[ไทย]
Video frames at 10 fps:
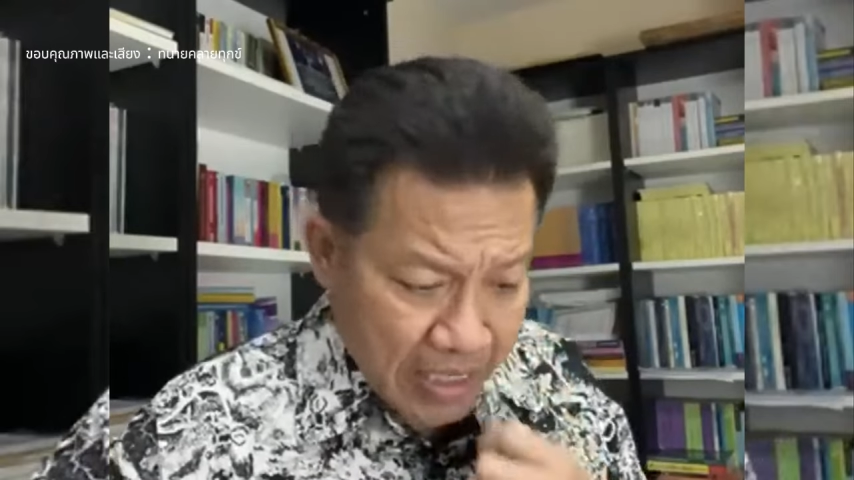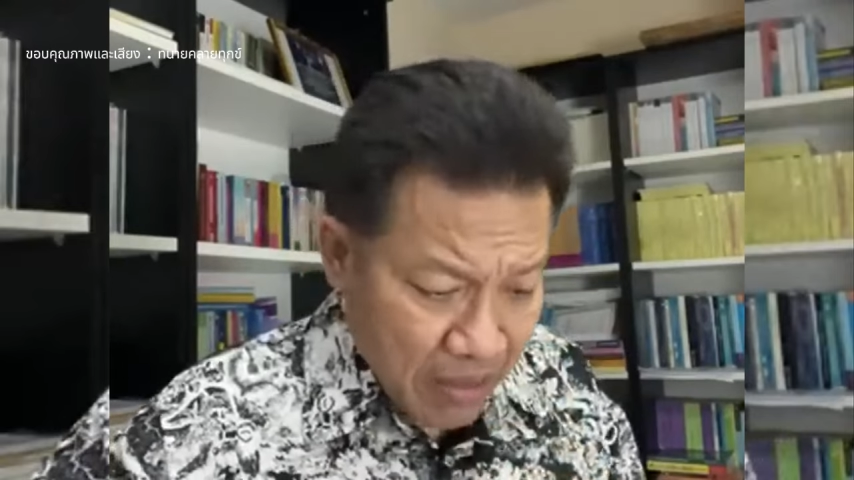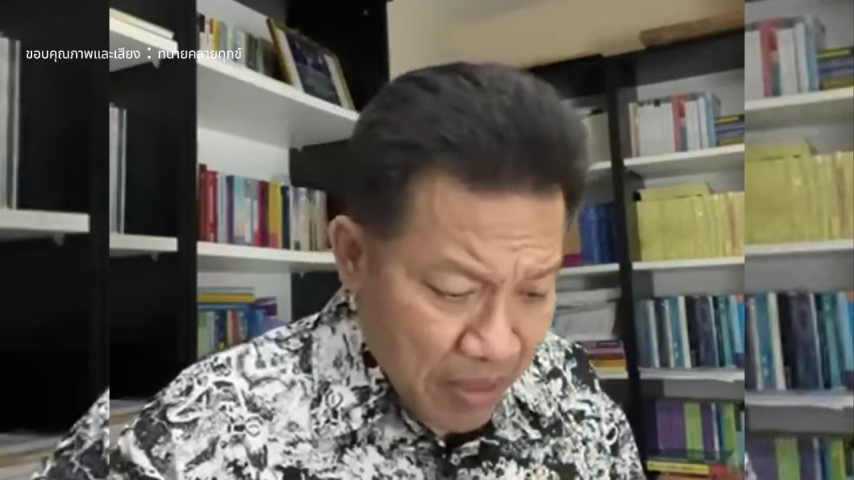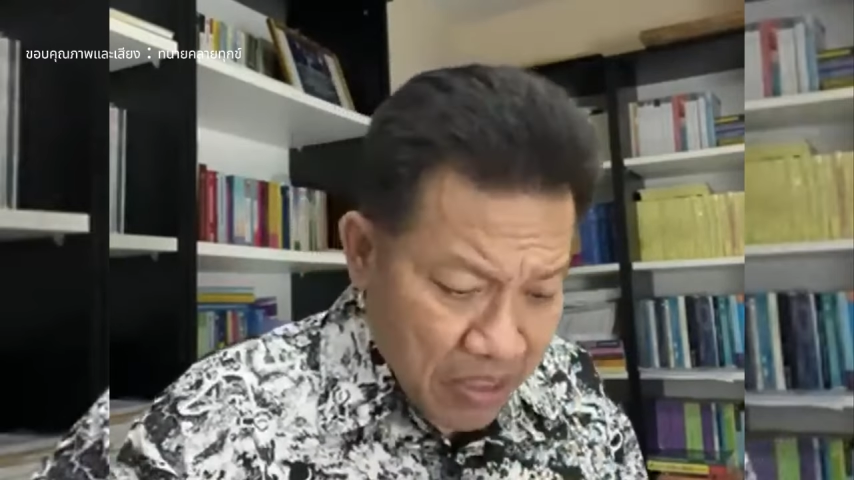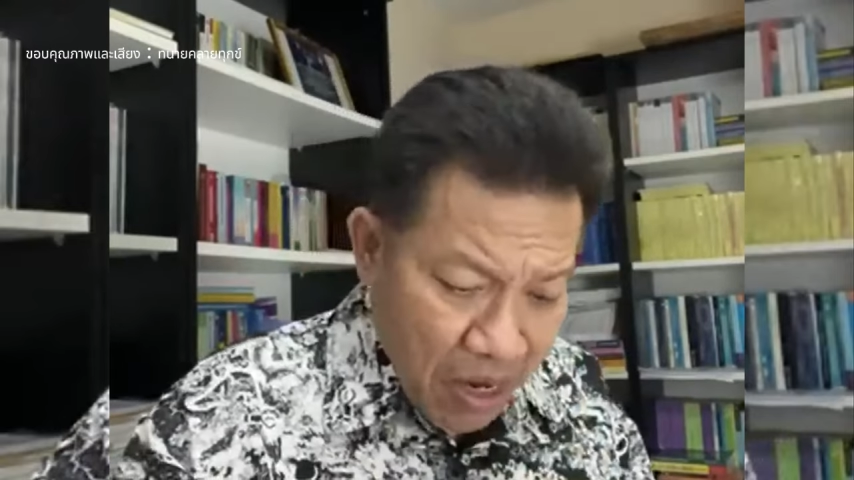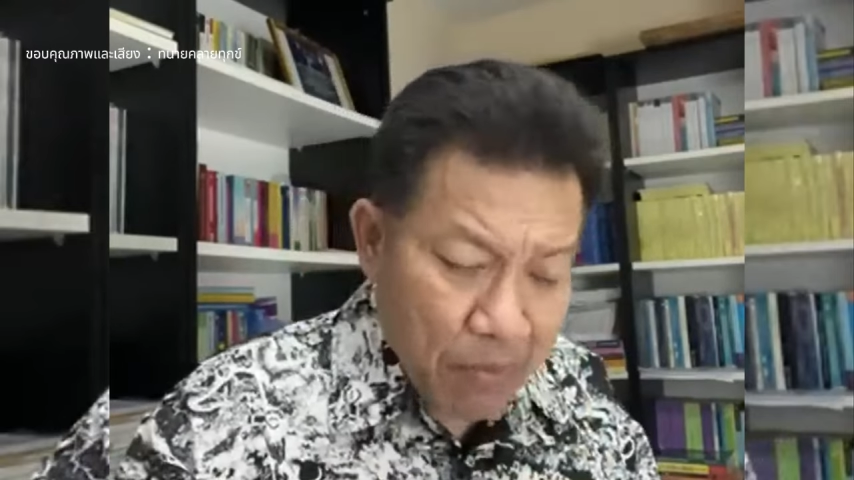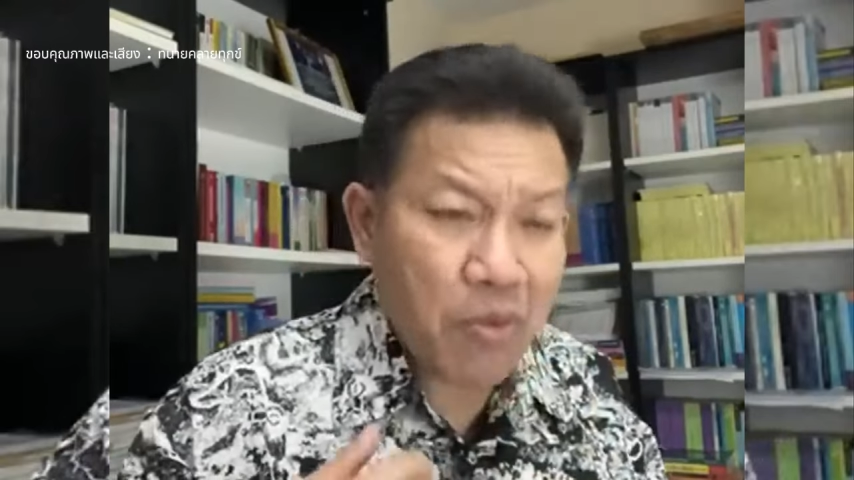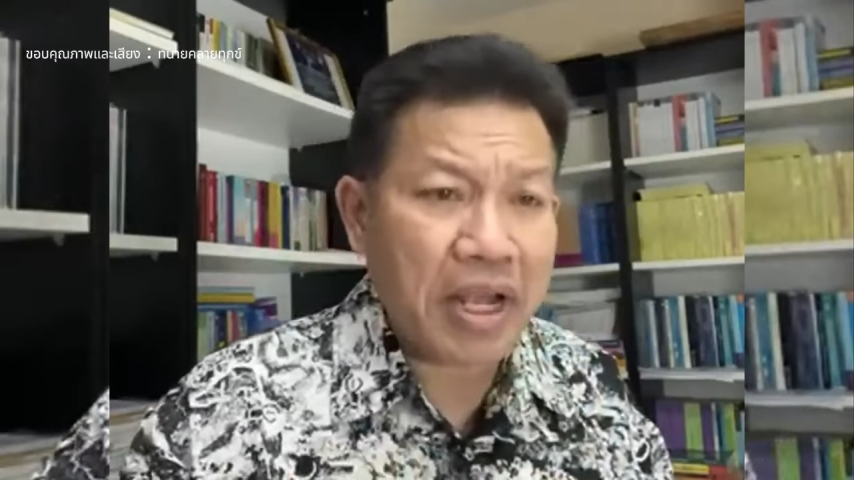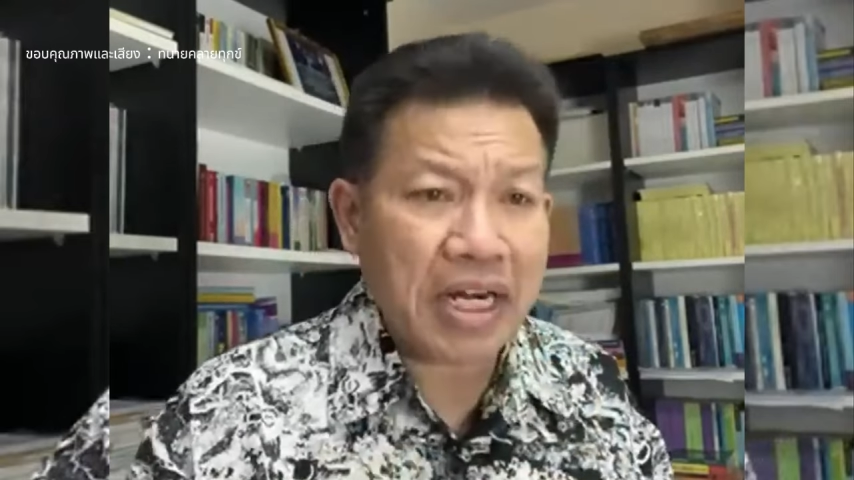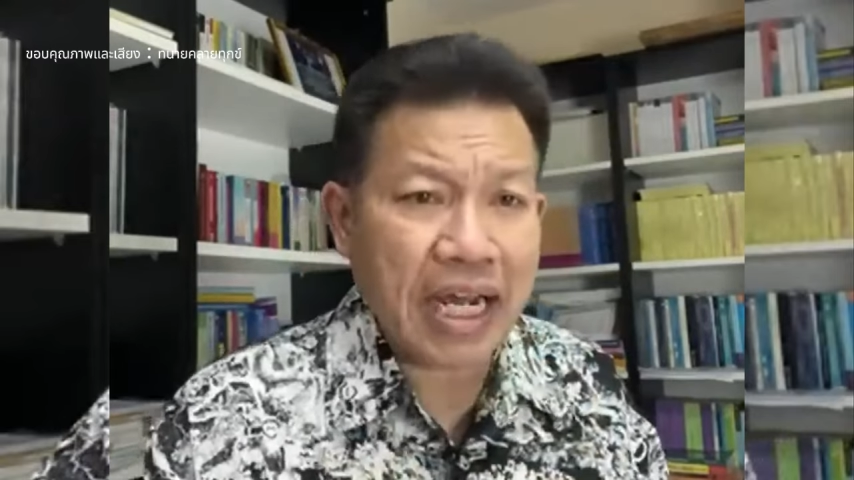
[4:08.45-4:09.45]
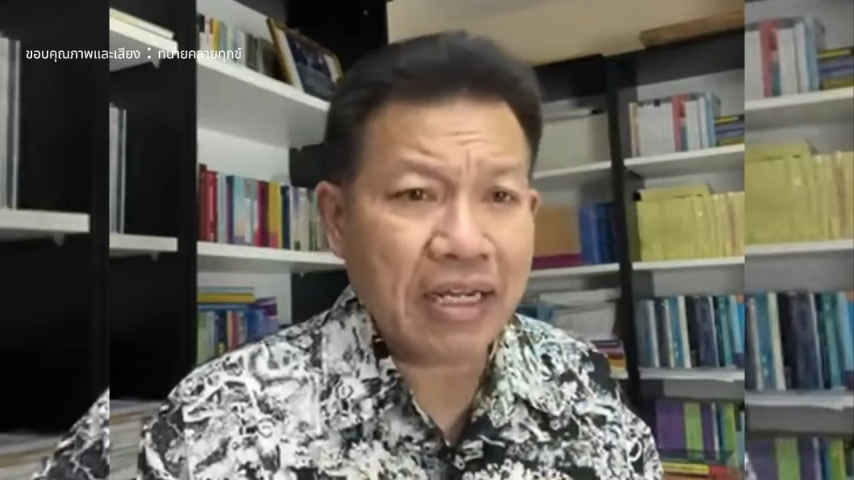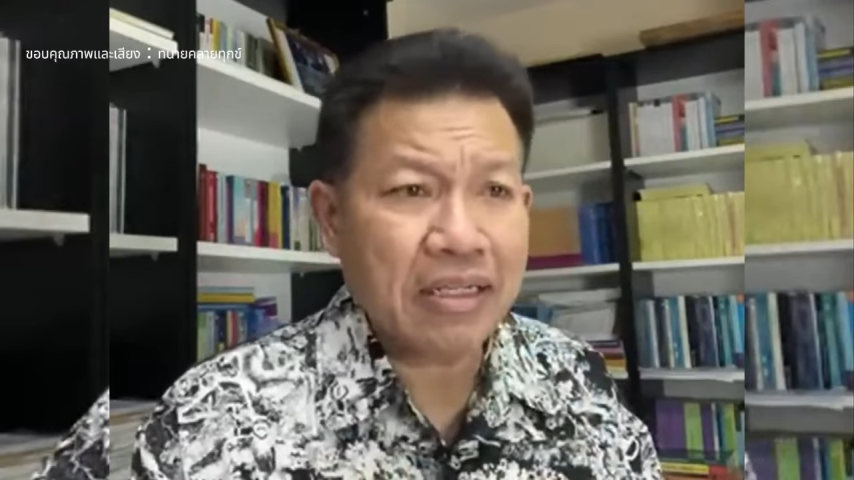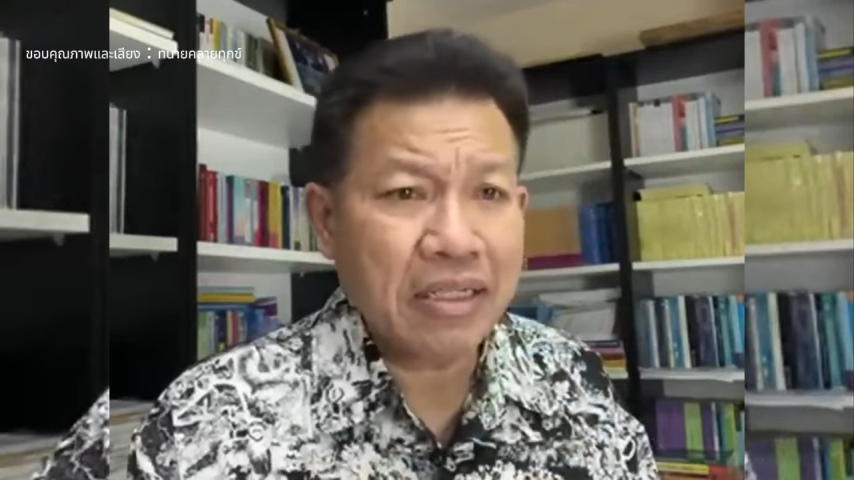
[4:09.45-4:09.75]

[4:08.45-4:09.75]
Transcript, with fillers: จจะไม่ชอบอุ๊งอิ๊งนะ